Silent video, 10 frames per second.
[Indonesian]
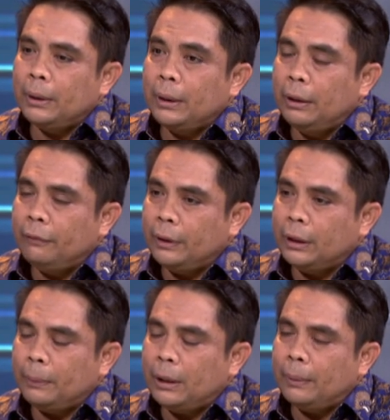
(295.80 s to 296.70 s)
namanya delivery
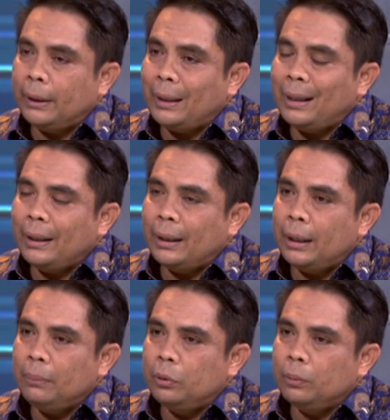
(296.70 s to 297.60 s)
kepada mereka
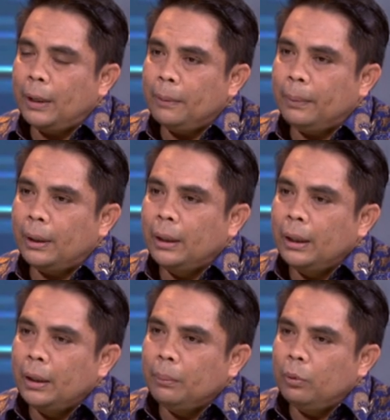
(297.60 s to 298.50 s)
layanan berupa apa?
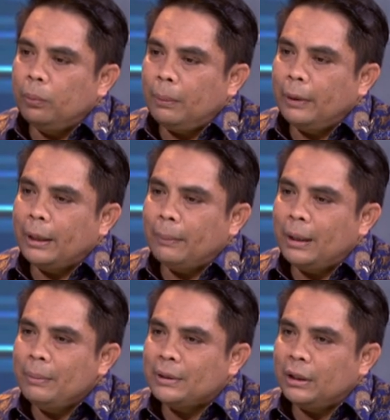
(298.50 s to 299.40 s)
Berupa
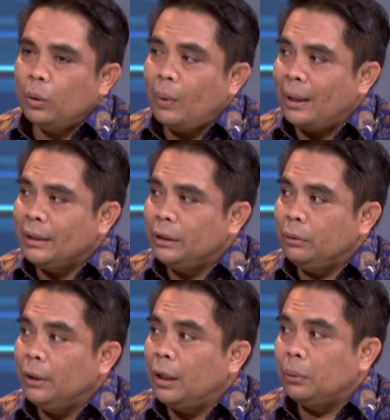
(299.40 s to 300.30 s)
bagaimana misalnya waris
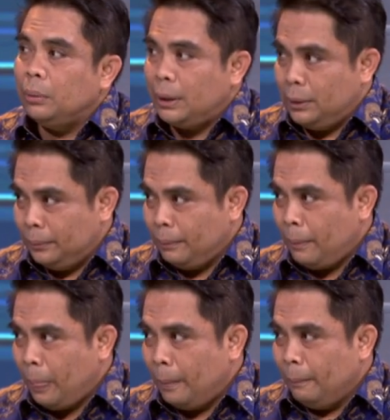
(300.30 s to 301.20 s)
itu dilakukan.
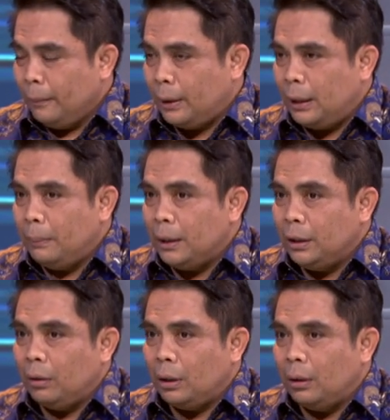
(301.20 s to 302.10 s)
Hmm. Karena banyak